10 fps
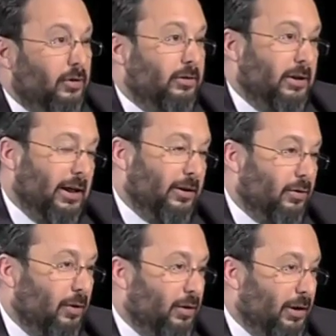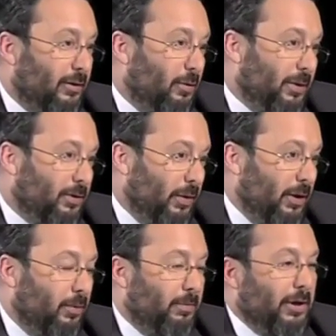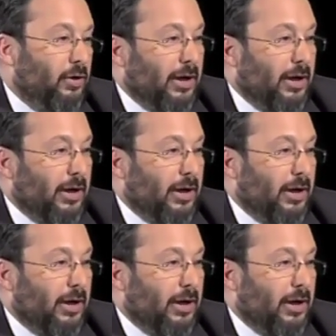será que yo hablo del club que yo vengo, menos